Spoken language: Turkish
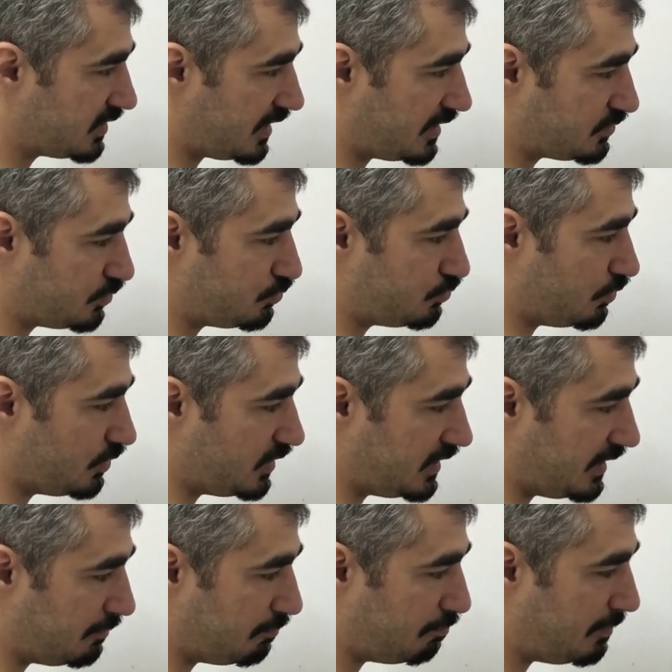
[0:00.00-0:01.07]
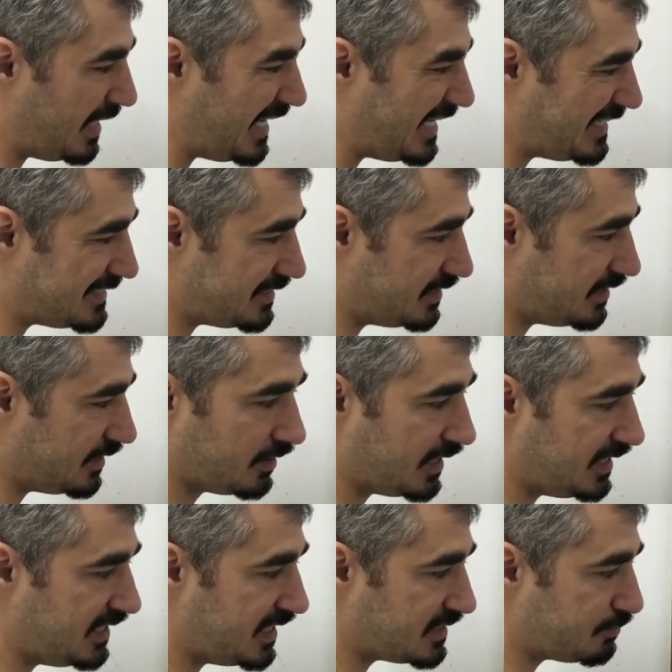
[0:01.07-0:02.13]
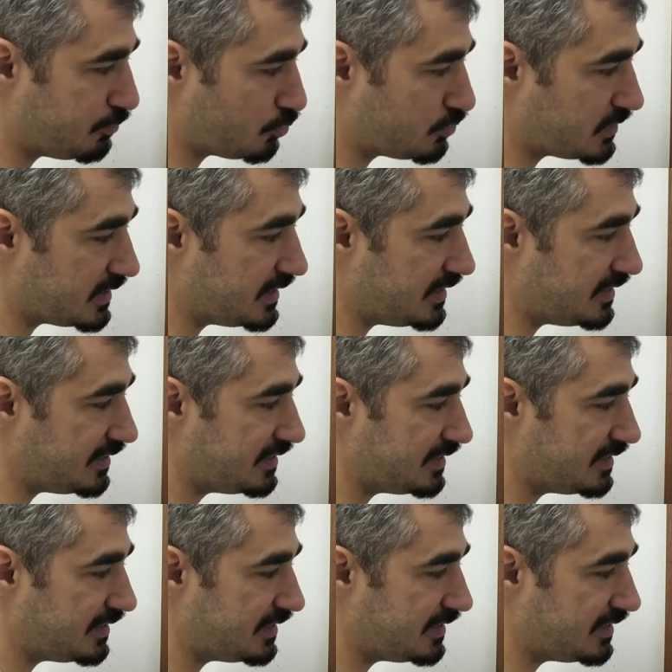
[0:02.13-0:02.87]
Transistörün yine b'sini ESP32'nin